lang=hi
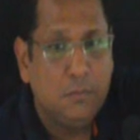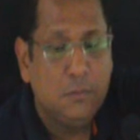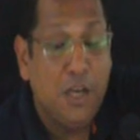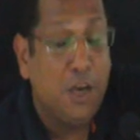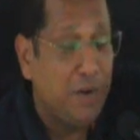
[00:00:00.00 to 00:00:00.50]

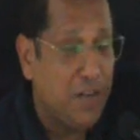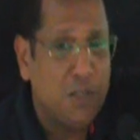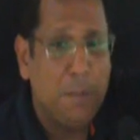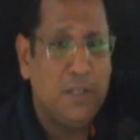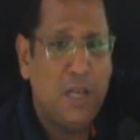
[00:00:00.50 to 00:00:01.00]

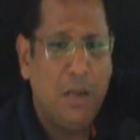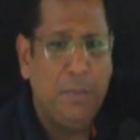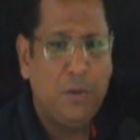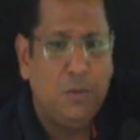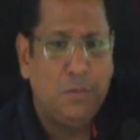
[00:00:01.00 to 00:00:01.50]
लिक्विडेशन पे जाना है
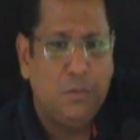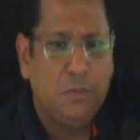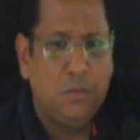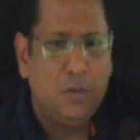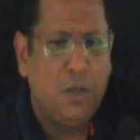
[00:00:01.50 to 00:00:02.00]
मेरे को
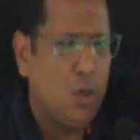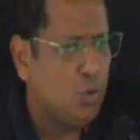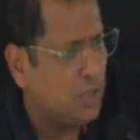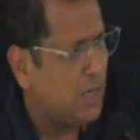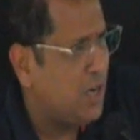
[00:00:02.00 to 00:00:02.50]

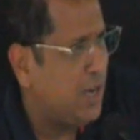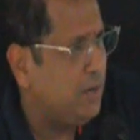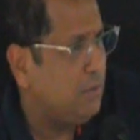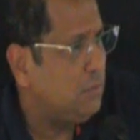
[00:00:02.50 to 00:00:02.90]
क्लोज करना है